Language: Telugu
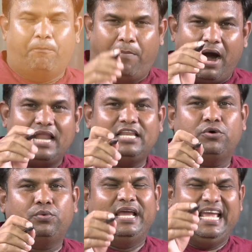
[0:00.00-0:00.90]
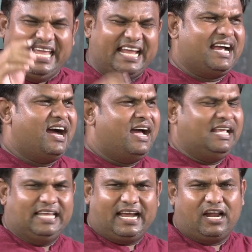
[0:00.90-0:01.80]
బాల్యం ఇంకా
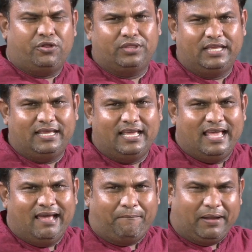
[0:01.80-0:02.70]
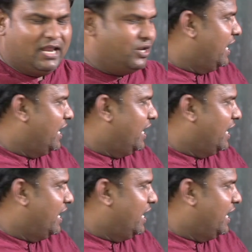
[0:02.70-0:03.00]
ఎక్కడుంది పిల్లలు